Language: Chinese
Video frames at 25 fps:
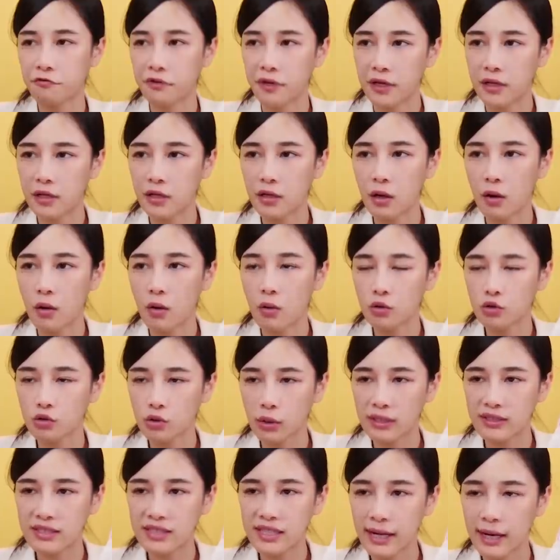肥肉、
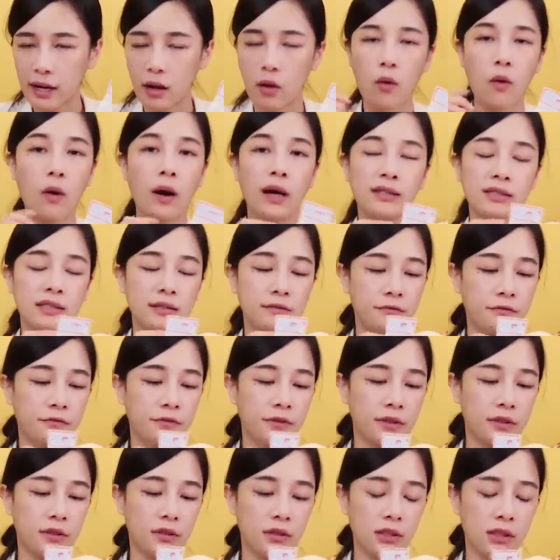酸菜跟花生粉